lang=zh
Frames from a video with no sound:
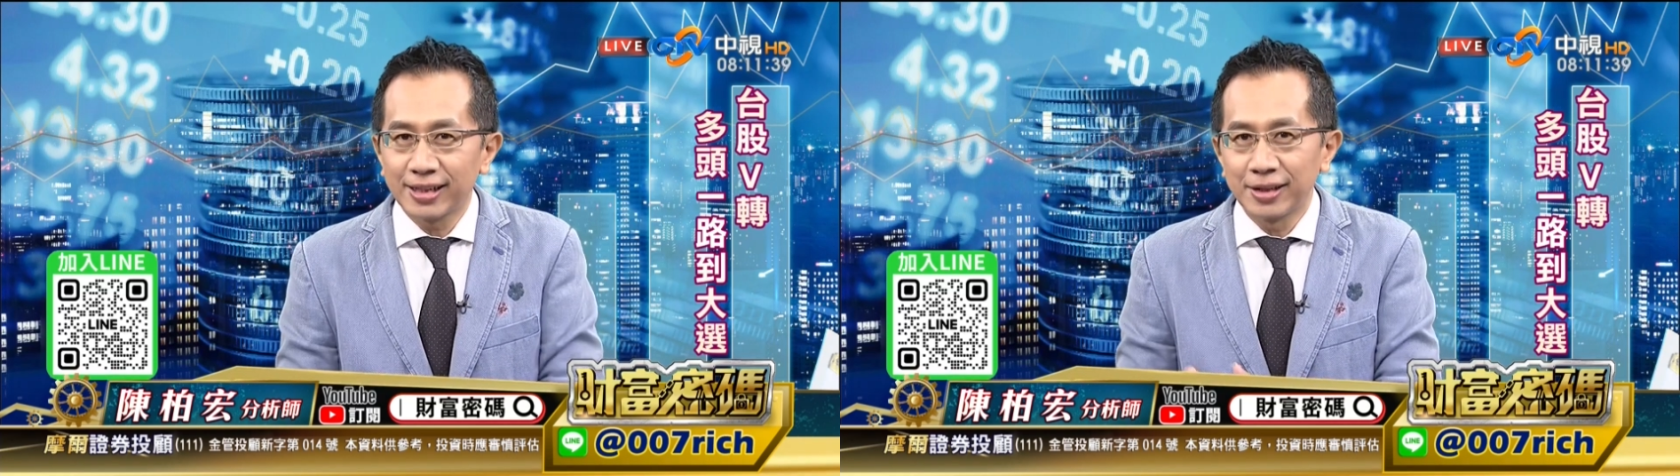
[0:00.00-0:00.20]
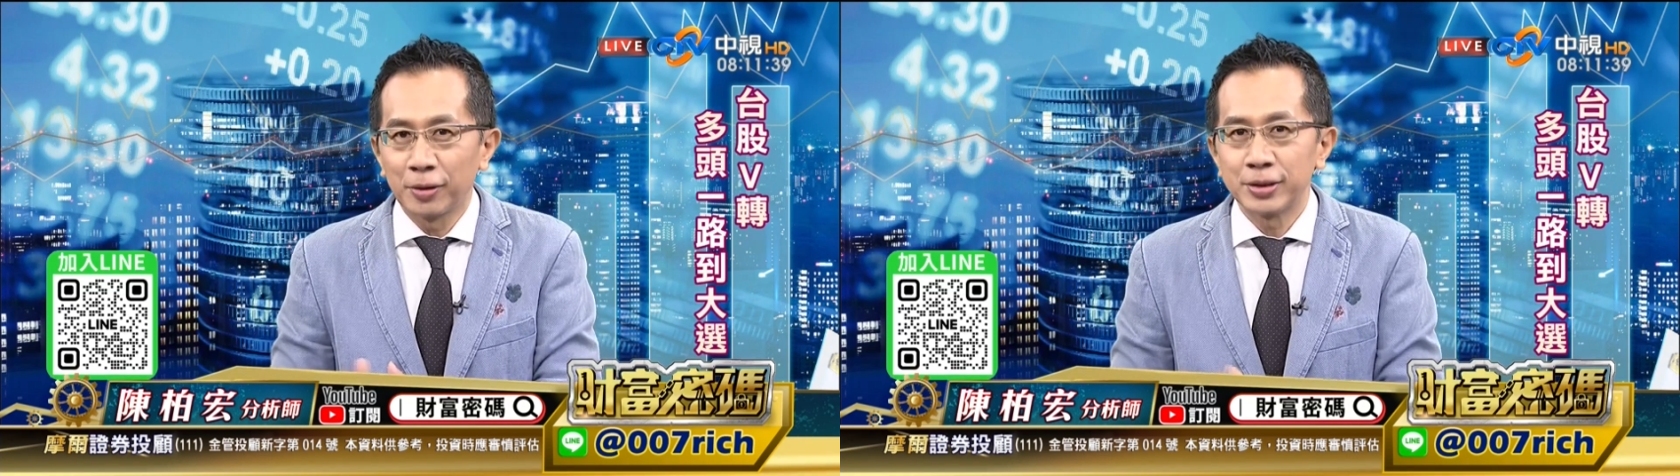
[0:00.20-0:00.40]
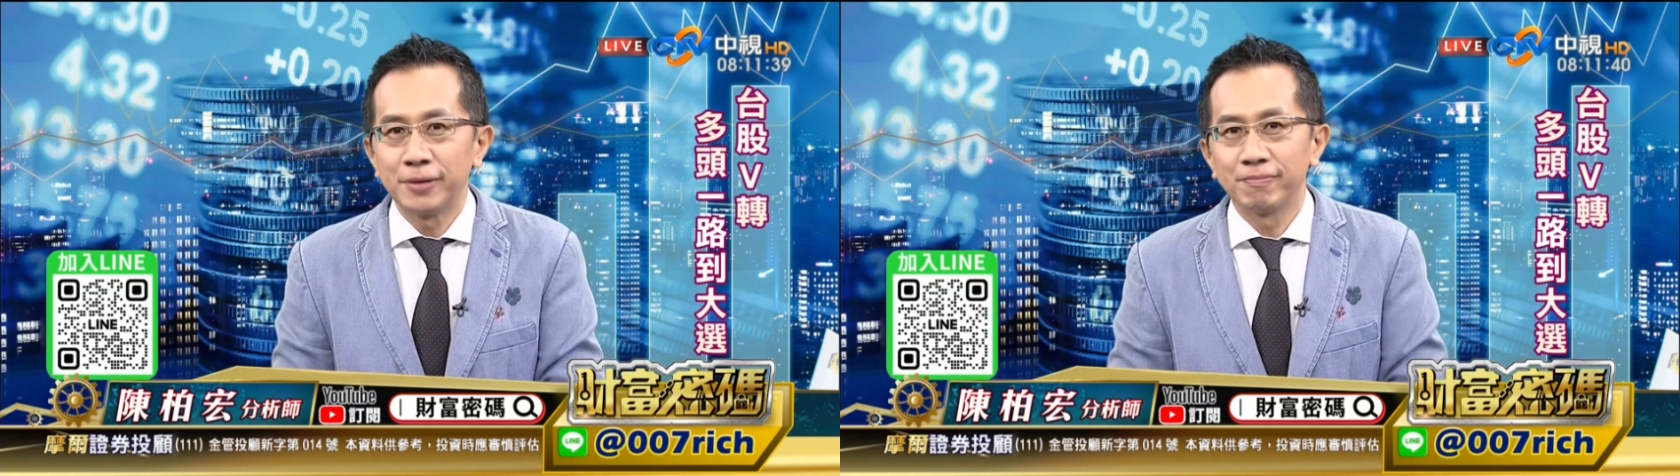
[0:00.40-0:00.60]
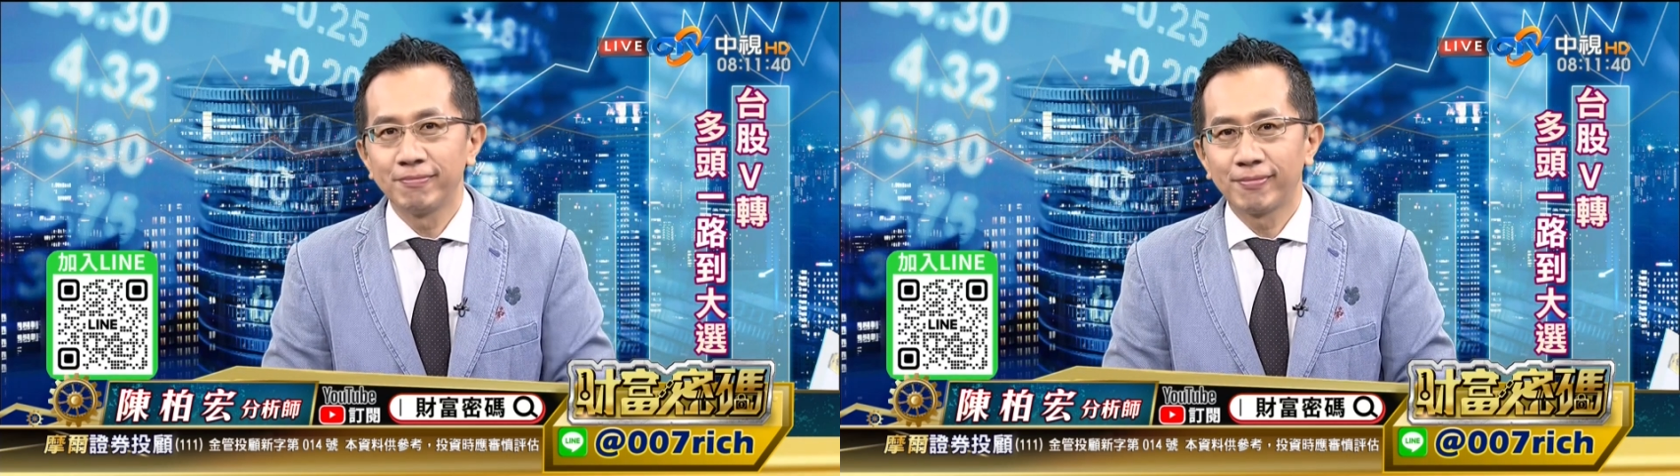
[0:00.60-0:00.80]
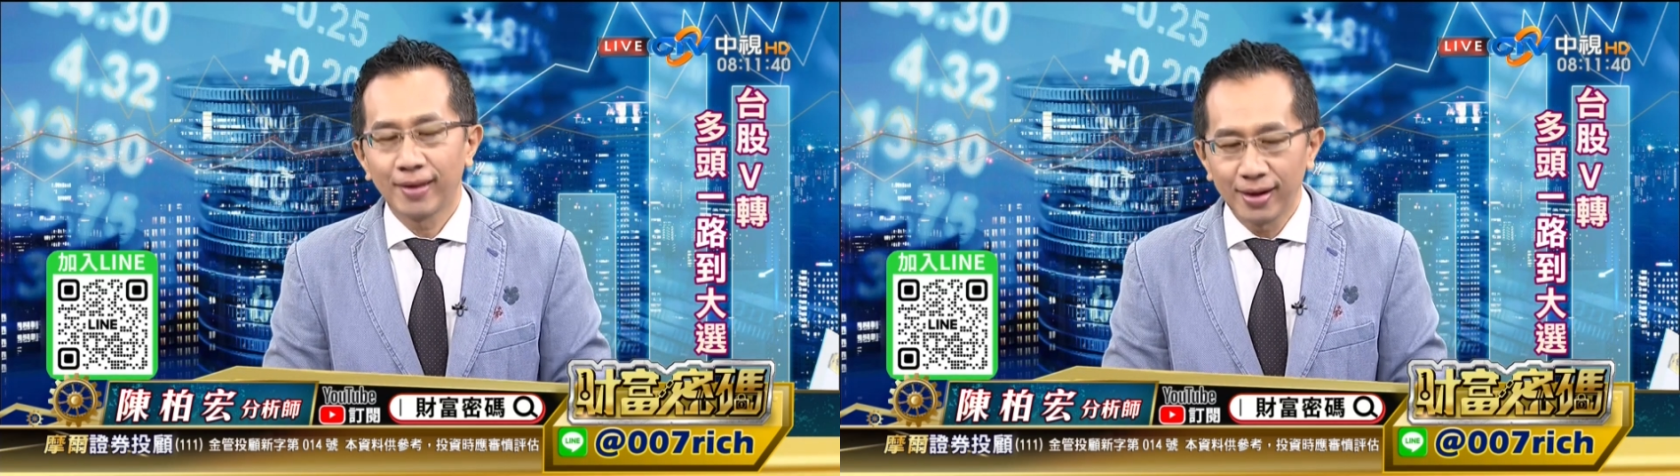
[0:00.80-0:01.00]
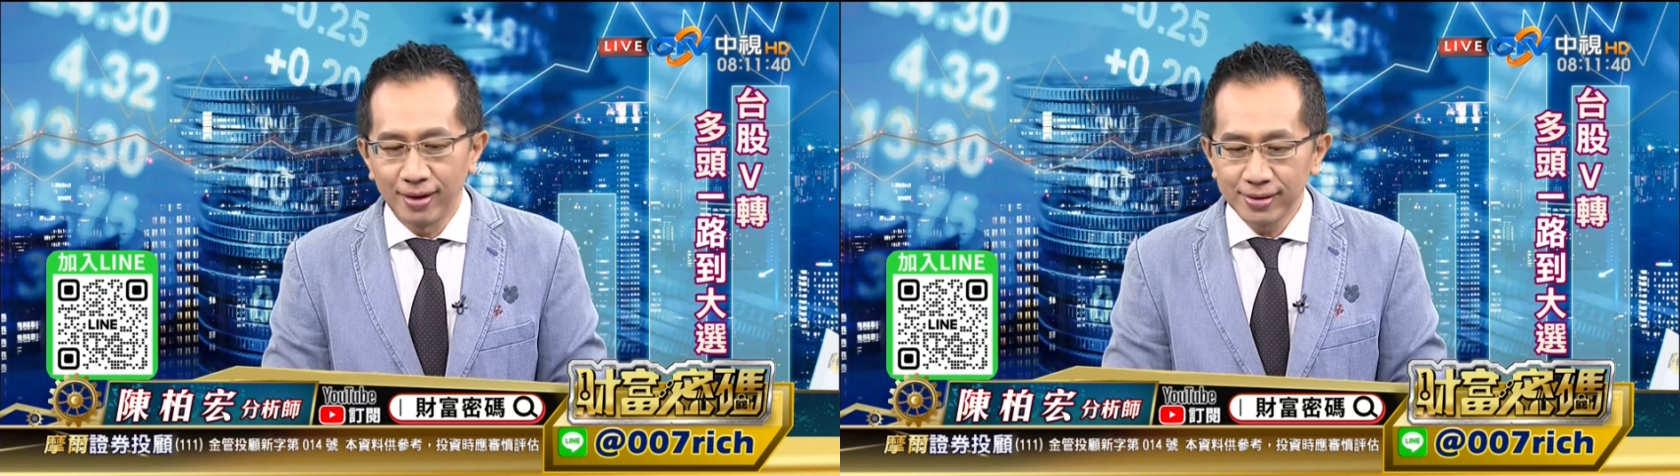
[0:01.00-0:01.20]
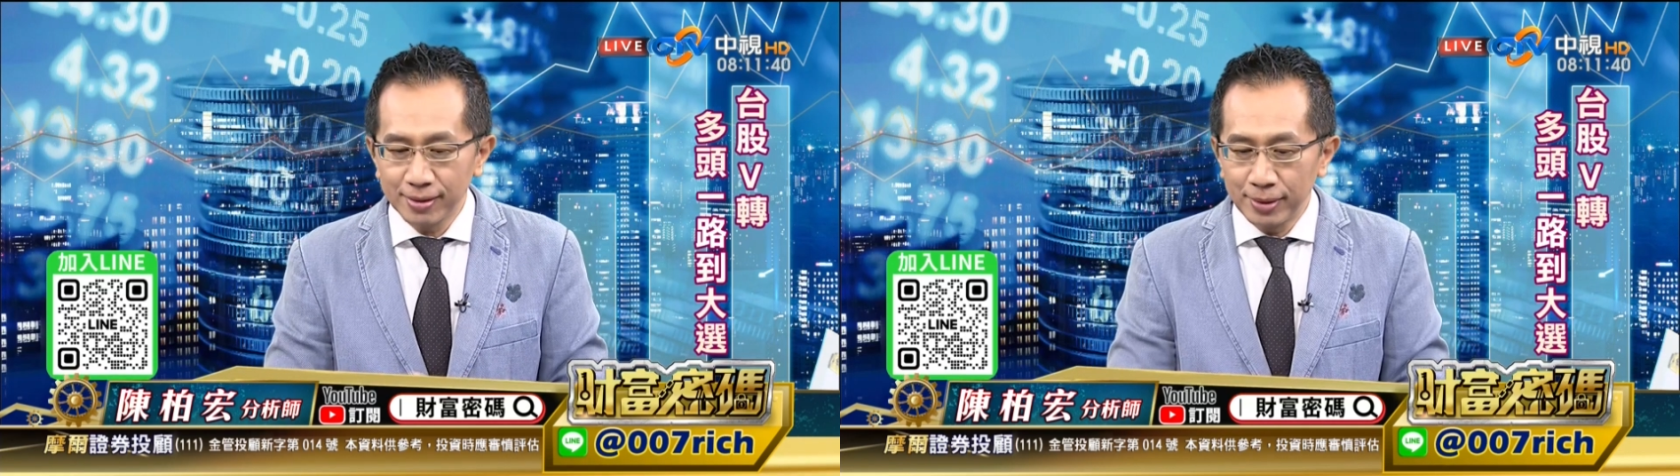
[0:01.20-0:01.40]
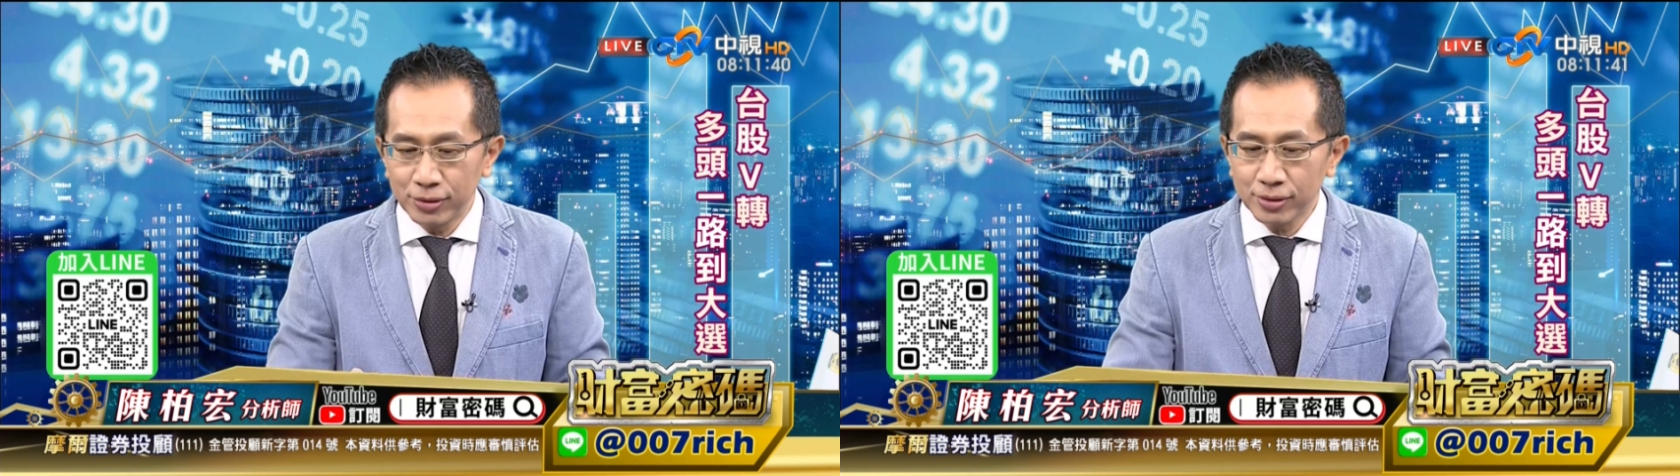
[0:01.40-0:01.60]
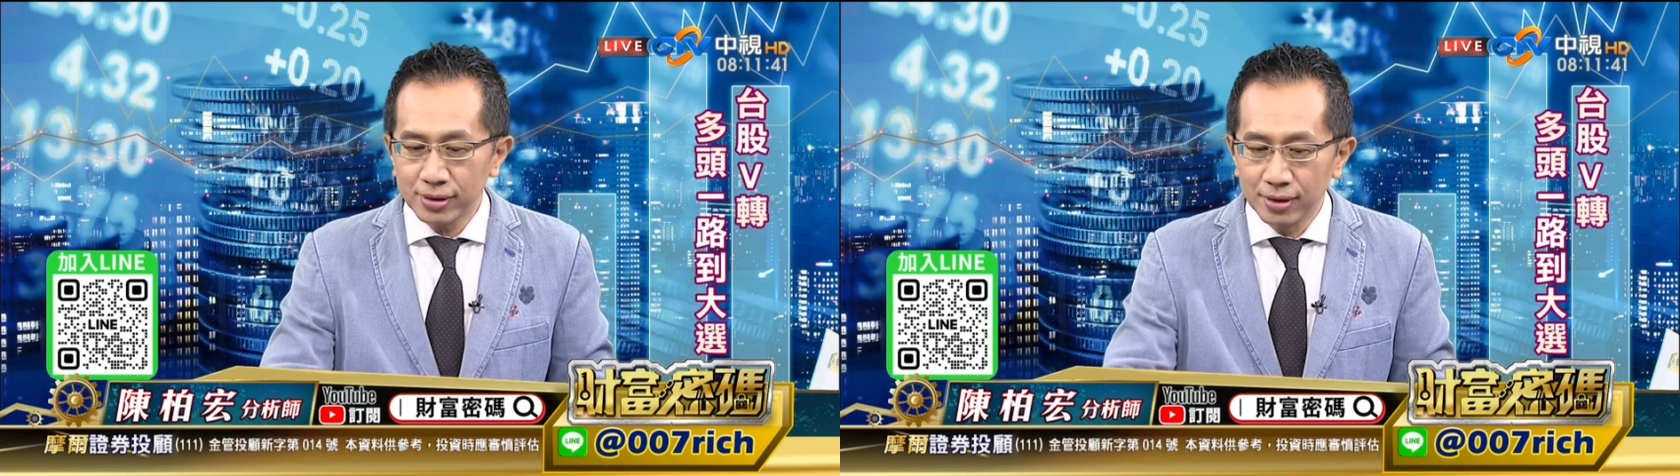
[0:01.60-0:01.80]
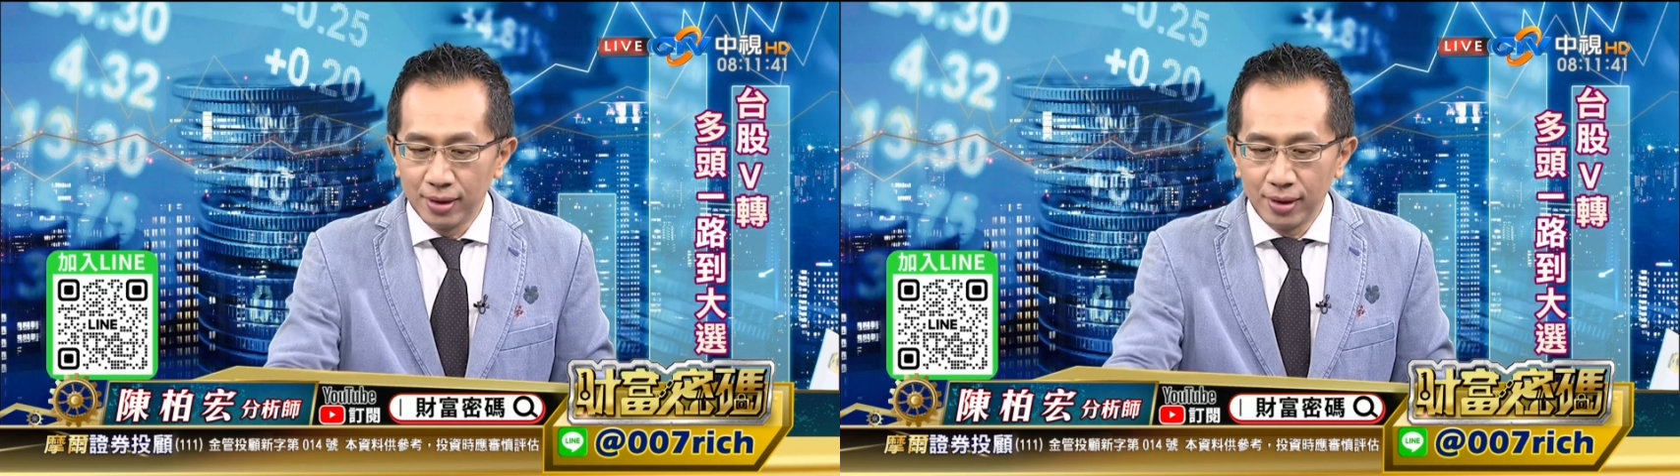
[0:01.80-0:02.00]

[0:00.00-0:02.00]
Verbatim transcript: 跟投信？好，这边就是